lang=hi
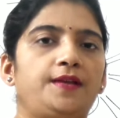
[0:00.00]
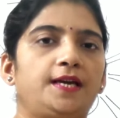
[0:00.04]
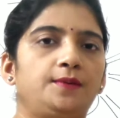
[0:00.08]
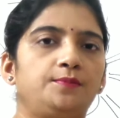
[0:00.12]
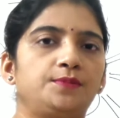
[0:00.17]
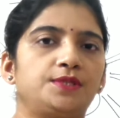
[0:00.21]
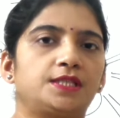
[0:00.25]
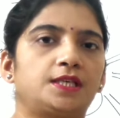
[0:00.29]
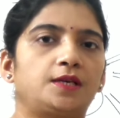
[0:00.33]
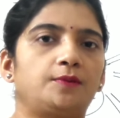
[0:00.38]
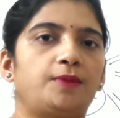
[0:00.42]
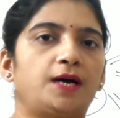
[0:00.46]

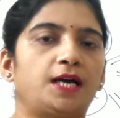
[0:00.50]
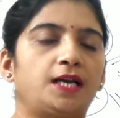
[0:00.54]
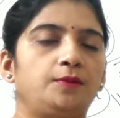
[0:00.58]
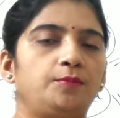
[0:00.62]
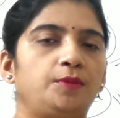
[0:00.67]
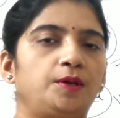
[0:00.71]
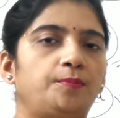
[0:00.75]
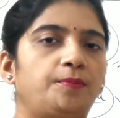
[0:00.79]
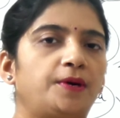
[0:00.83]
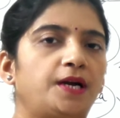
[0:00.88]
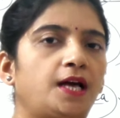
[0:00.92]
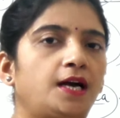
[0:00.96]
डैम्स के बारे
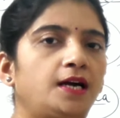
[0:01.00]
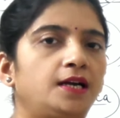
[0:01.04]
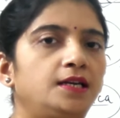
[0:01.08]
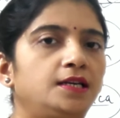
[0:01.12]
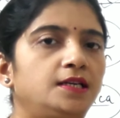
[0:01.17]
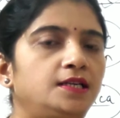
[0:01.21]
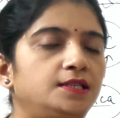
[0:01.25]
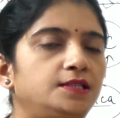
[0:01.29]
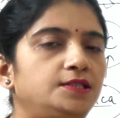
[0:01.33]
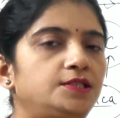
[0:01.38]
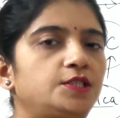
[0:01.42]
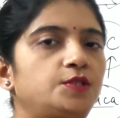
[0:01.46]
में पढ़ा
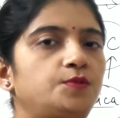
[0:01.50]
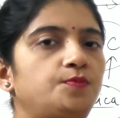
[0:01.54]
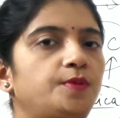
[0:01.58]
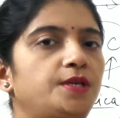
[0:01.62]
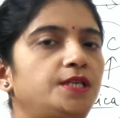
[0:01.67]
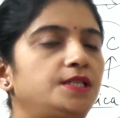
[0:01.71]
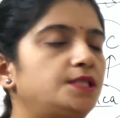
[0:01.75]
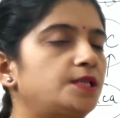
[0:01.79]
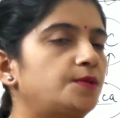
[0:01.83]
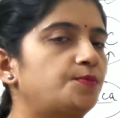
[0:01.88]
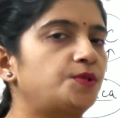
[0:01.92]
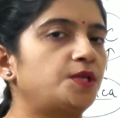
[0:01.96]
जिसमें
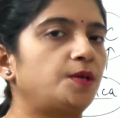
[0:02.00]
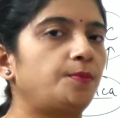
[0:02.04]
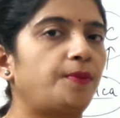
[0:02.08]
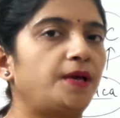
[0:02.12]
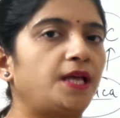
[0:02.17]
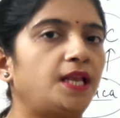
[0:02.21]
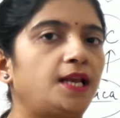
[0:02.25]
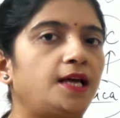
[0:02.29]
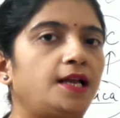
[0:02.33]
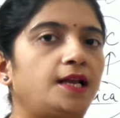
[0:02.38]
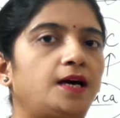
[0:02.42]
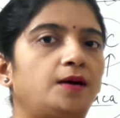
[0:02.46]
सबसे
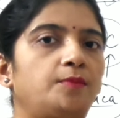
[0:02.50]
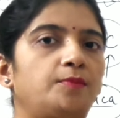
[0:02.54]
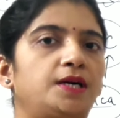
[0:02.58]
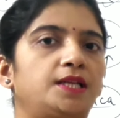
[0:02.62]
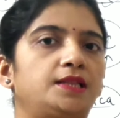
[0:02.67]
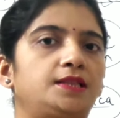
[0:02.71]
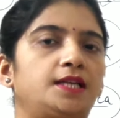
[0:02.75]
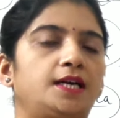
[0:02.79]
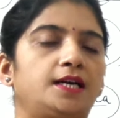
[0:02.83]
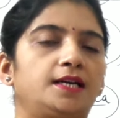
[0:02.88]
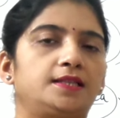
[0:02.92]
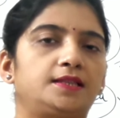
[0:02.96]
पहला नाम
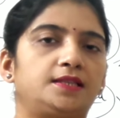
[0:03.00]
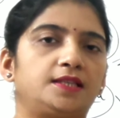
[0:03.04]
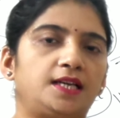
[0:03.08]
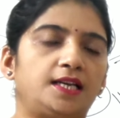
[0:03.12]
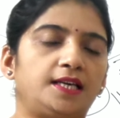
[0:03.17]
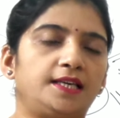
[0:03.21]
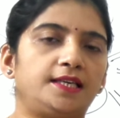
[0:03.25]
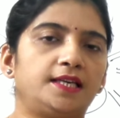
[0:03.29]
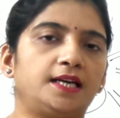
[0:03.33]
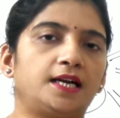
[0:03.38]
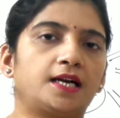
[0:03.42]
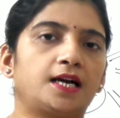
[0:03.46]
आता है
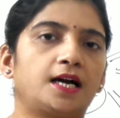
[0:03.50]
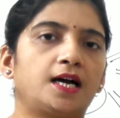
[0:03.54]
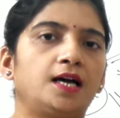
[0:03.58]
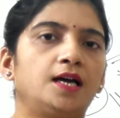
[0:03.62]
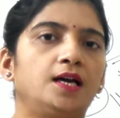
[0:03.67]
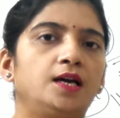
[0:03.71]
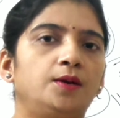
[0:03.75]
तिलैया का